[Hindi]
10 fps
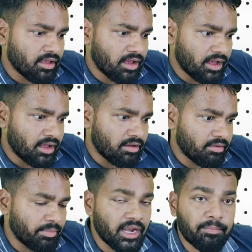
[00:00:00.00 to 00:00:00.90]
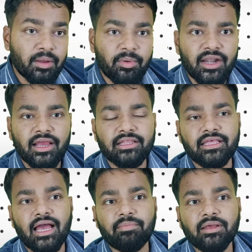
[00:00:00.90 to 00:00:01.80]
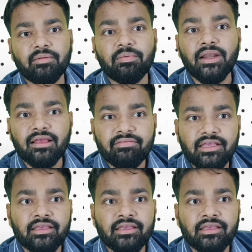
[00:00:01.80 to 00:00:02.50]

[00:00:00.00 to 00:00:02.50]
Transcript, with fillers: मैंने पेमेंट कर दिया आपने पीडीएफ